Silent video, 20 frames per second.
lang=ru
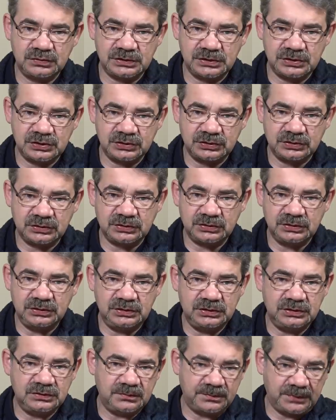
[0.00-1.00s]
значит,
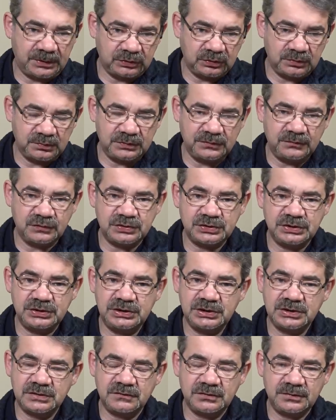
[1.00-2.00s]
и потом мы его
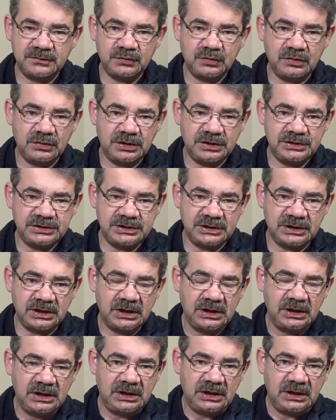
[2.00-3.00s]
цитировали много где,
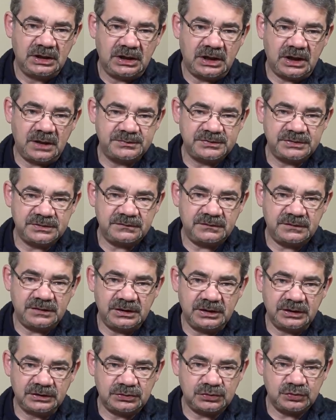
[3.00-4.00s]

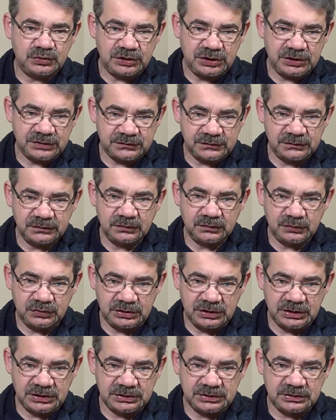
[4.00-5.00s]
обзывает существенную
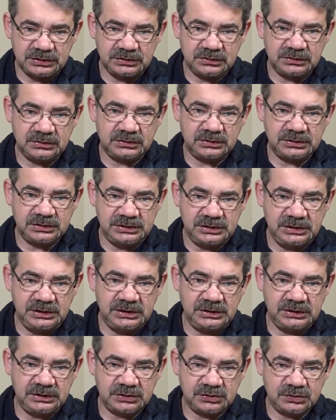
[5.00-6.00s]
часть
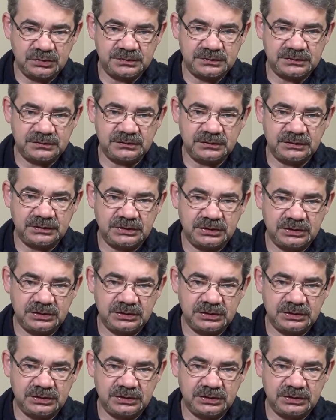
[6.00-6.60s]
населения собственной